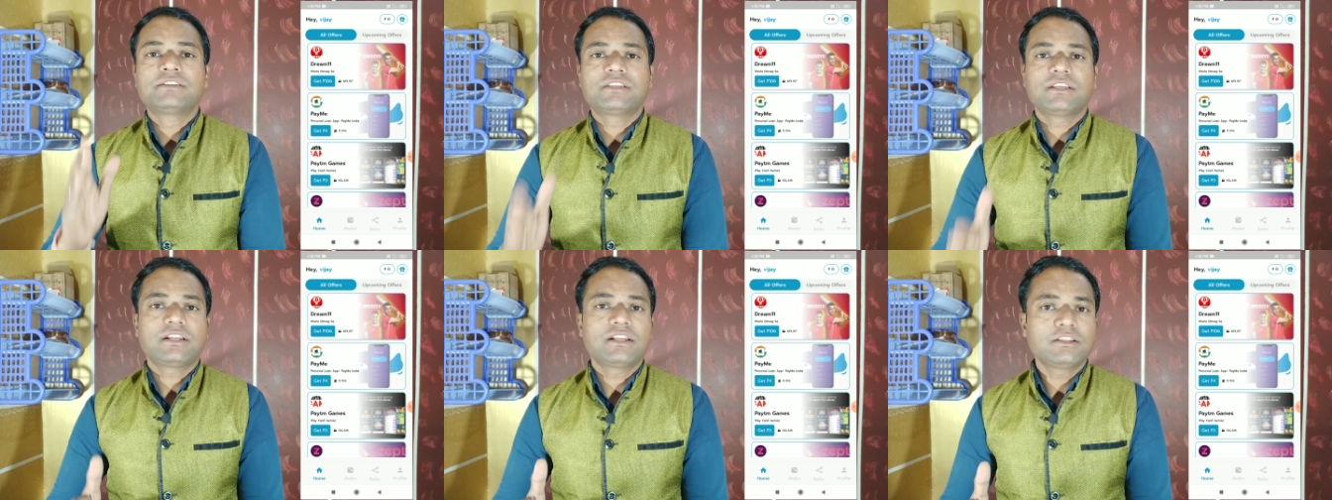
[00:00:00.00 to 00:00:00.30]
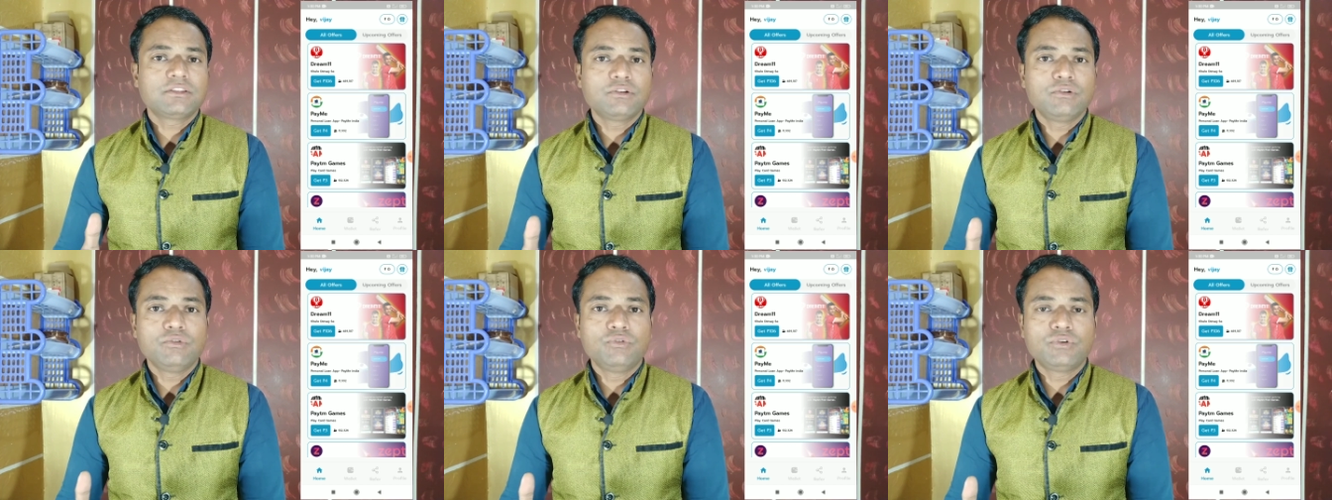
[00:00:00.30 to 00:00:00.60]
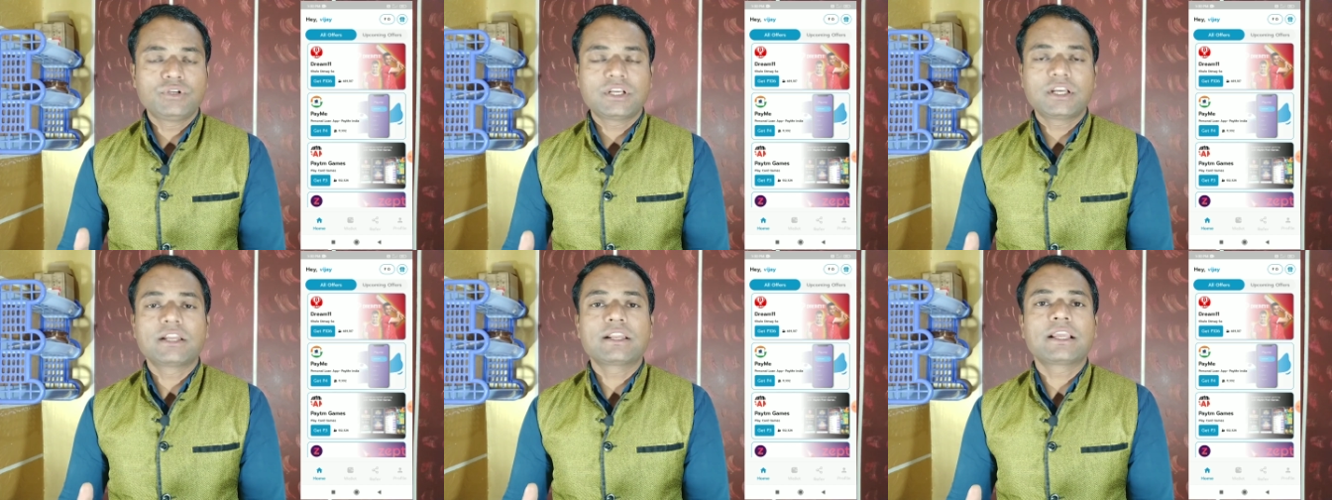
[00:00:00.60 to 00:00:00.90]
सरद
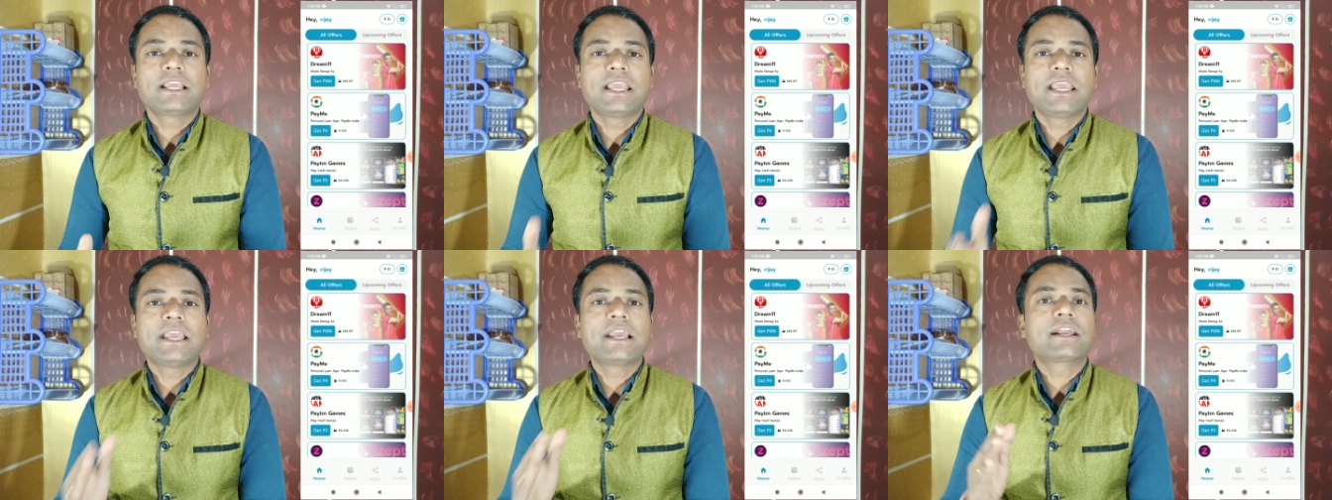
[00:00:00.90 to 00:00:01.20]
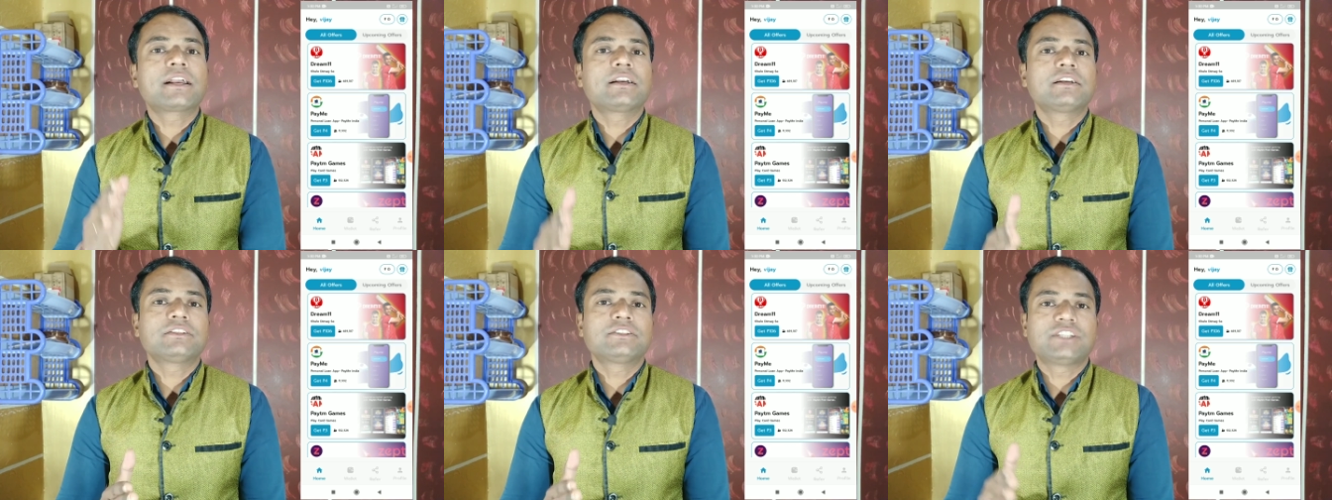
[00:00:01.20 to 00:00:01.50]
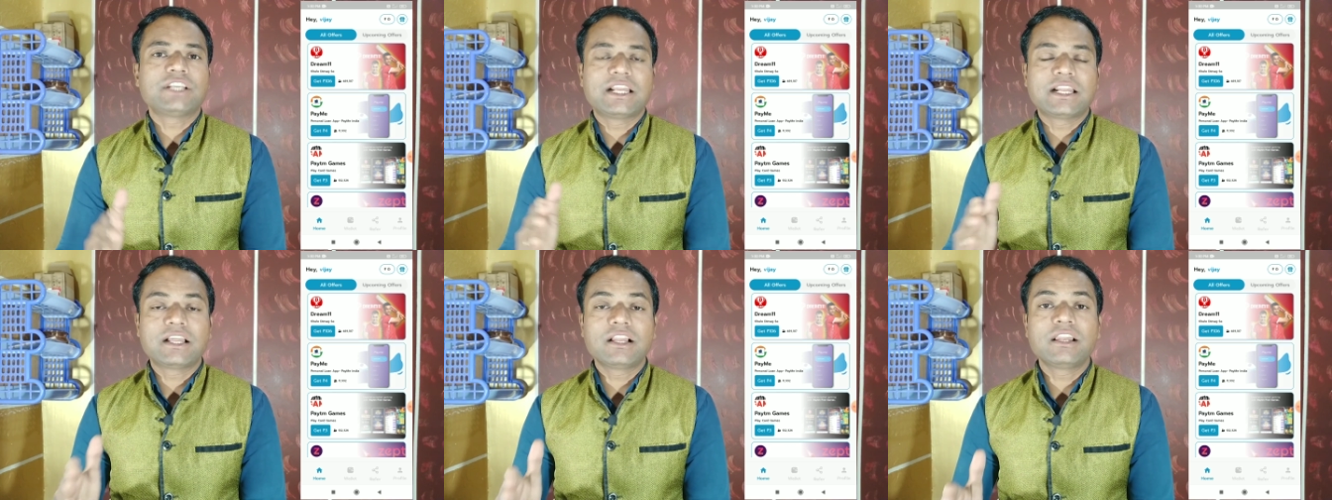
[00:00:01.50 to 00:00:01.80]
लूट करके एक
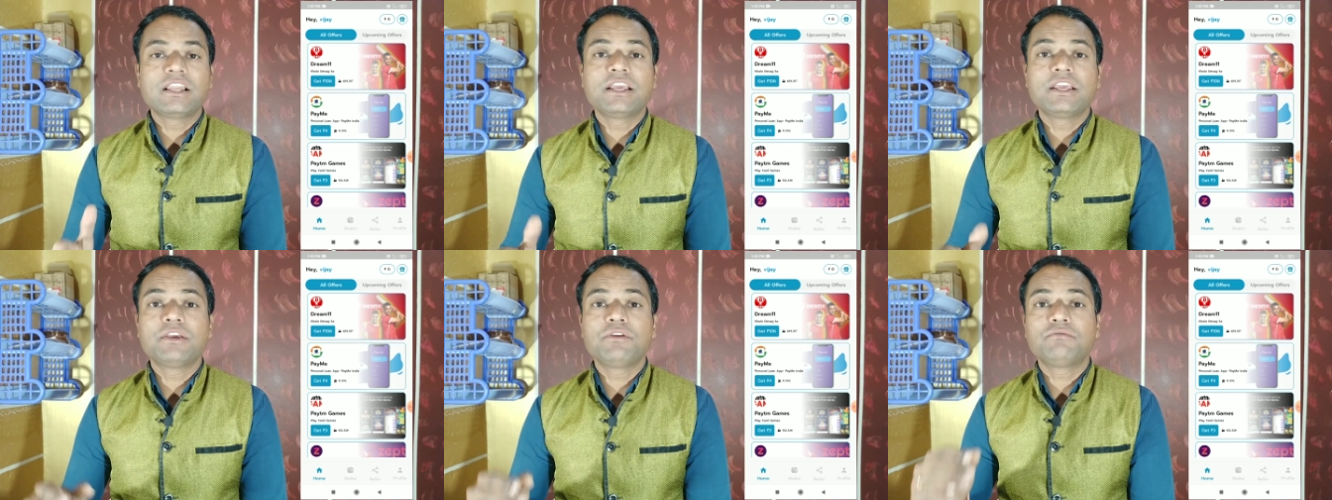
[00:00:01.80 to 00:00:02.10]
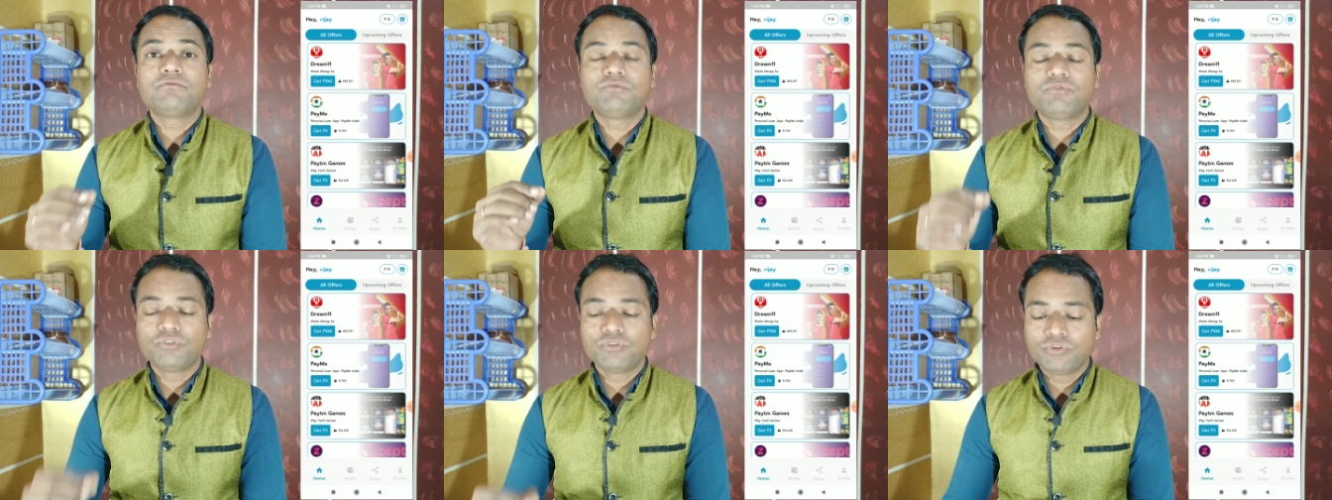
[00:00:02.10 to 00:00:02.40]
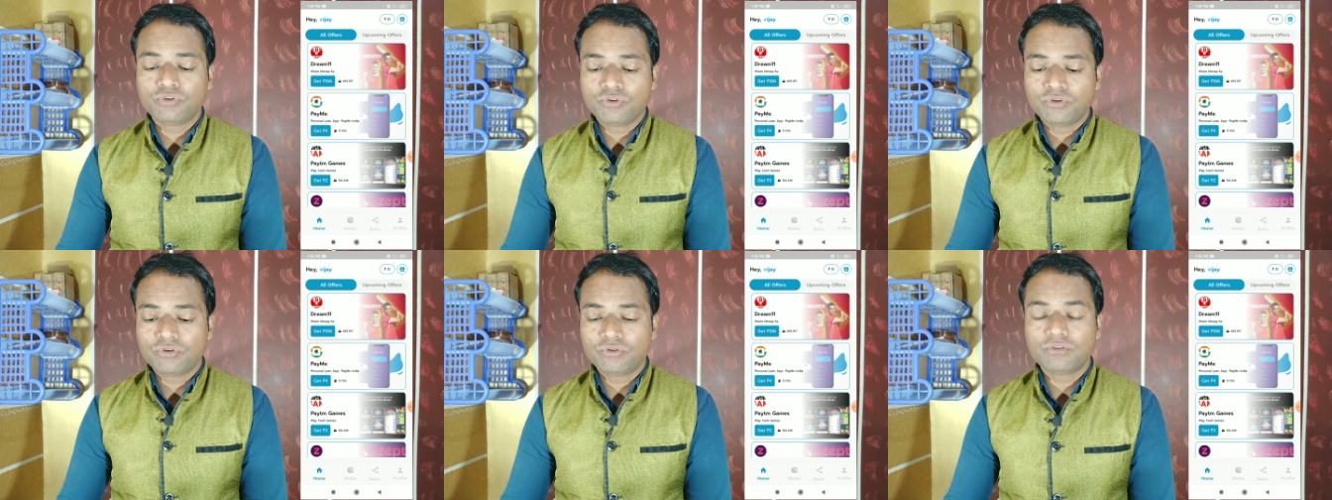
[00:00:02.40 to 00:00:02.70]
चैनल है
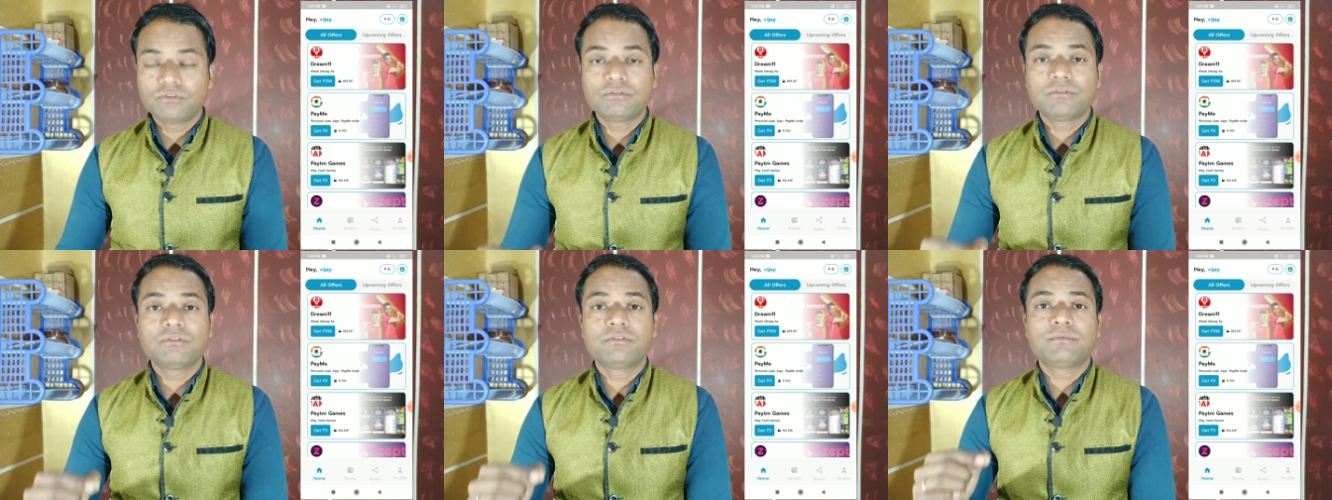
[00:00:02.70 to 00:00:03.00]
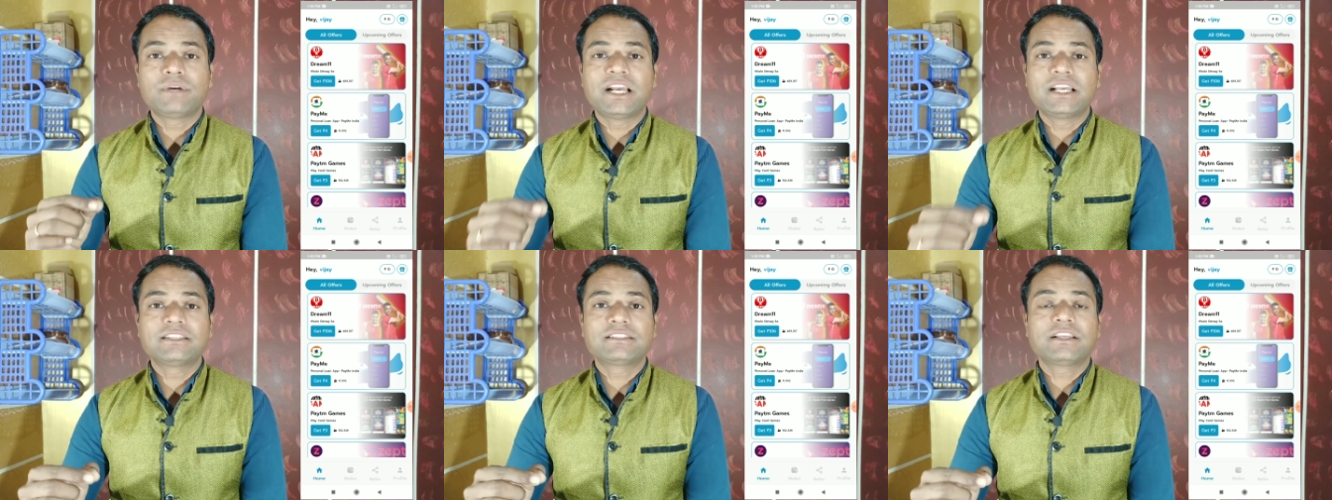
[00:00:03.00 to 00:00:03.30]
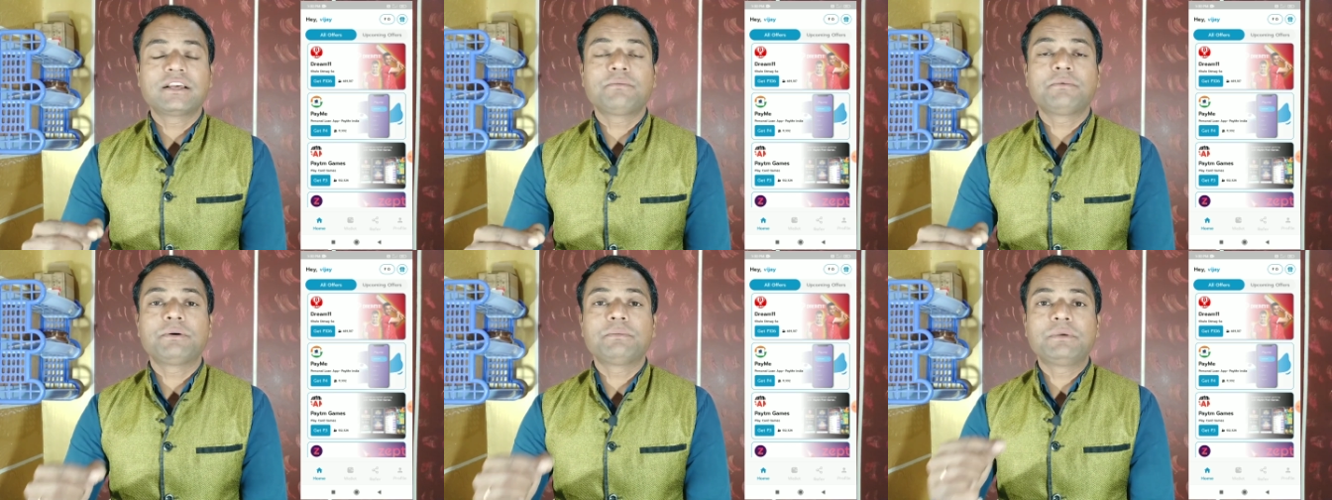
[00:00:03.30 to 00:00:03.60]
वो भाई
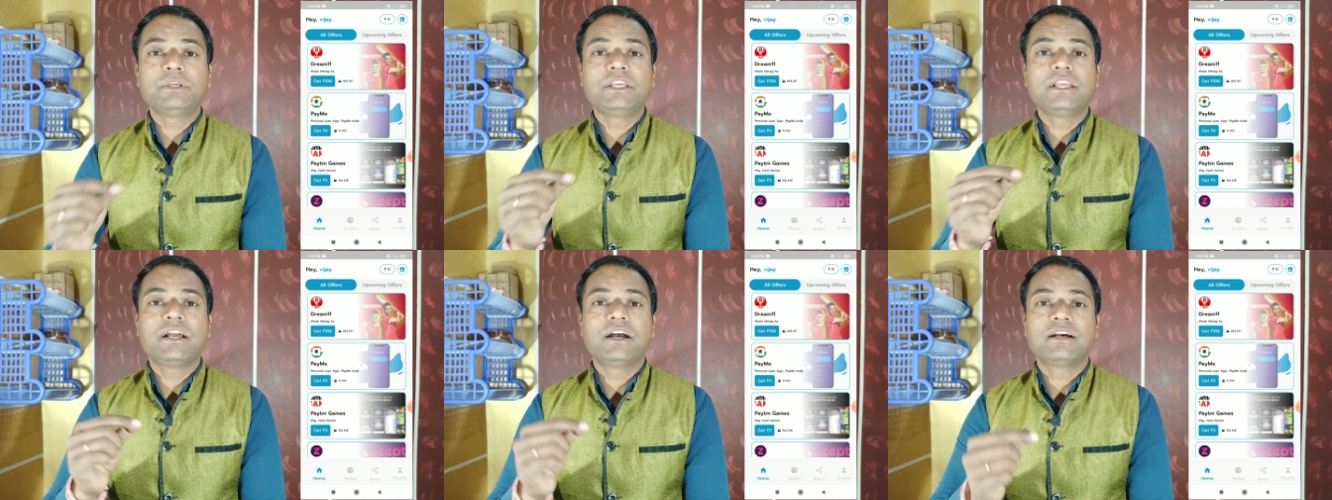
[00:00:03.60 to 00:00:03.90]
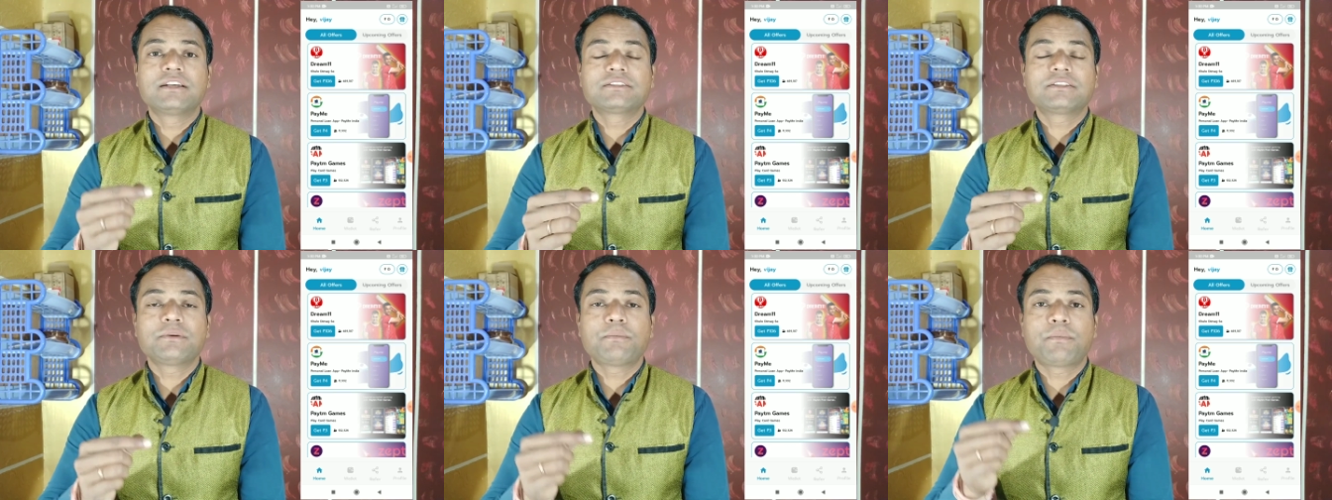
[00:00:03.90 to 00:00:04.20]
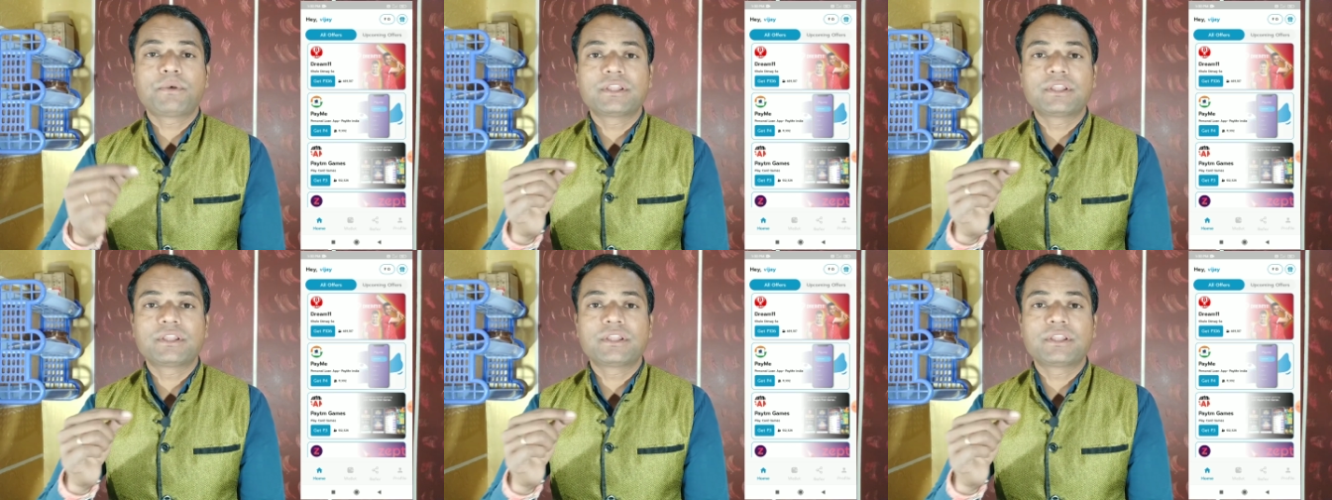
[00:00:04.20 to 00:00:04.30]
साहब अभी यहाँ से